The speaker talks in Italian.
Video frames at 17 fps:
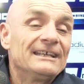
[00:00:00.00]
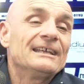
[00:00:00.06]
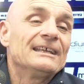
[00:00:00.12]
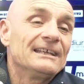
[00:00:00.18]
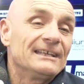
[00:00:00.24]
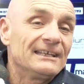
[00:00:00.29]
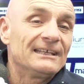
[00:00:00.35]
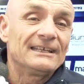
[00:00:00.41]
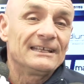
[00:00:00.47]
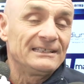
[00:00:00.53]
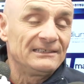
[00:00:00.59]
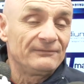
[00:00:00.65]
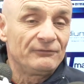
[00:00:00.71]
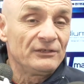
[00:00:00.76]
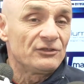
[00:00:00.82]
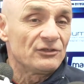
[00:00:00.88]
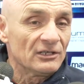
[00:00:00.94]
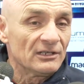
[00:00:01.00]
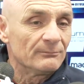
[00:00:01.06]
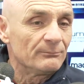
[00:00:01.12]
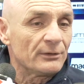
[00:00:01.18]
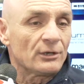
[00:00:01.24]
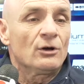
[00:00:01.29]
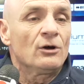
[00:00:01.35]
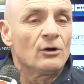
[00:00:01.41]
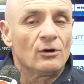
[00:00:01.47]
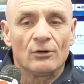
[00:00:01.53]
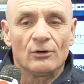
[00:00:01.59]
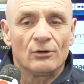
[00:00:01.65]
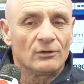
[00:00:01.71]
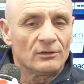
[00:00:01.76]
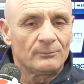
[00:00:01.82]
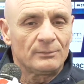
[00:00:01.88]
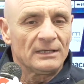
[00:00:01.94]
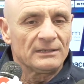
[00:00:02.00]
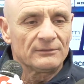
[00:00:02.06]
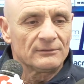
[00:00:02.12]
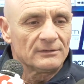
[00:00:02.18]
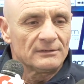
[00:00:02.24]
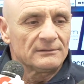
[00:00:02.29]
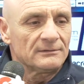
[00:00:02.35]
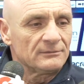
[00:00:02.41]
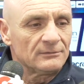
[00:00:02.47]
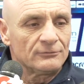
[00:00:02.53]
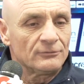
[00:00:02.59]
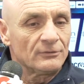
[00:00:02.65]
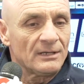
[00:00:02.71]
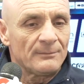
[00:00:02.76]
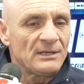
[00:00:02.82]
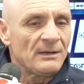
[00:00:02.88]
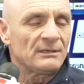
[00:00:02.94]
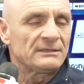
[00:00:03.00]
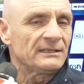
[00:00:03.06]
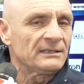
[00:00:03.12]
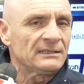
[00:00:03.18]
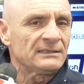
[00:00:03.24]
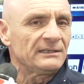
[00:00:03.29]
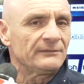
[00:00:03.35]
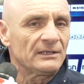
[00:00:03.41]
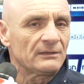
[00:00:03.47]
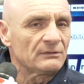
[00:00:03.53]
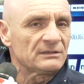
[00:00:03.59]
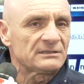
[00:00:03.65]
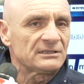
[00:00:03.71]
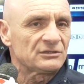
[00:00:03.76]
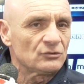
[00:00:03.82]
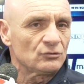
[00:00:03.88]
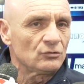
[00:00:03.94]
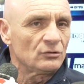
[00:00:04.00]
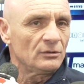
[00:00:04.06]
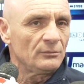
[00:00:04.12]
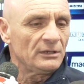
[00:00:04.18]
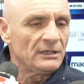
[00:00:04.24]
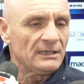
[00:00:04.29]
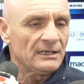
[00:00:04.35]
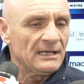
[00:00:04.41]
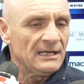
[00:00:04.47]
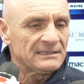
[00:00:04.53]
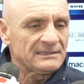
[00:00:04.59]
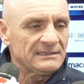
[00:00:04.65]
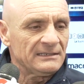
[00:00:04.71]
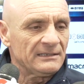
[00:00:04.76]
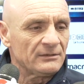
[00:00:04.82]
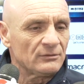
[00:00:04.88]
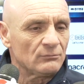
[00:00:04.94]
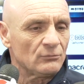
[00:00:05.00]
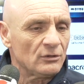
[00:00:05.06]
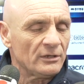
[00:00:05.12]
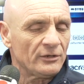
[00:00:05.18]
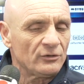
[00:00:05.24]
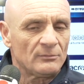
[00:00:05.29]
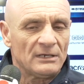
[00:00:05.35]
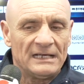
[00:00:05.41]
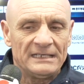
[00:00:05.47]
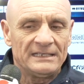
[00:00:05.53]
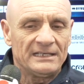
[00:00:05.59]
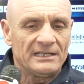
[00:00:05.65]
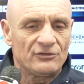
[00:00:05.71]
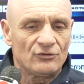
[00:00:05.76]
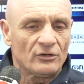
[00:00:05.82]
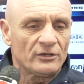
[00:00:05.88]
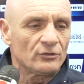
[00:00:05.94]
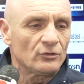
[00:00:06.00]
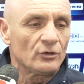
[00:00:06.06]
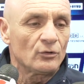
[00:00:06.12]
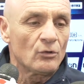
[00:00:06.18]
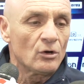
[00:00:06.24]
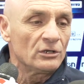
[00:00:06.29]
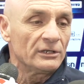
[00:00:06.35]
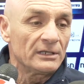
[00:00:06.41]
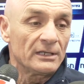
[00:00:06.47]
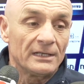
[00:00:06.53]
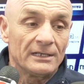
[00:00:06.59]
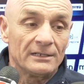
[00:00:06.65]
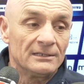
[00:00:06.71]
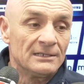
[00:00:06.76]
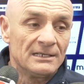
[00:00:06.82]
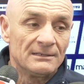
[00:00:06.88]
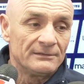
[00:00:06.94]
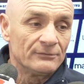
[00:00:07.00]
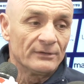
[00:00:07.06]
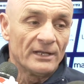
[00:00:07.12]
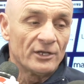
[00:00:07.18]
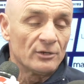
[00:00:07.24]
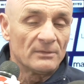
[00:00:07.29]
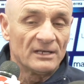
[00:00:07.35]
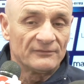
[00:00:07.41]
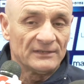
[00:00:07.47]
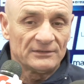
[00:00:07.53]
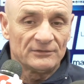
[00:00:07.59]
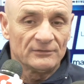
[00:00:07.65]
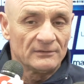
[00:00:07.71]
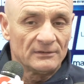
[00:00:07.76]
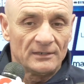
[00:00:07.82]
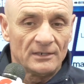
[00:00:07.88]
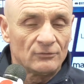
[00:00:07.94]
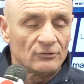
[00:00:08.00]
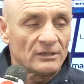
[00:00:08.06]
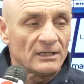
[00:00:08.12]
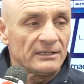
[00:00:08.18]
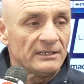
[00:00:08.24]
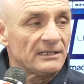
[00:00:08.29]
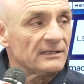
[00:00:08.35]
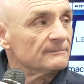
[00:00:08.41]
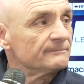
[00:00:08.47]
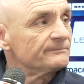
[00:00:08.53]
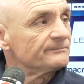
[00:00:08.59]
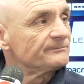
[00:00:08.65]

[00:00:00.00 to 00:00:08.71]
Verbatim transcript: Eh, è difficile, però ripeto, eh, non abbiamo alternative. Questi sono i miei ragazzi che non mollano mai e che giocano i ruoli che non hanno mai fatto nella loro carriera.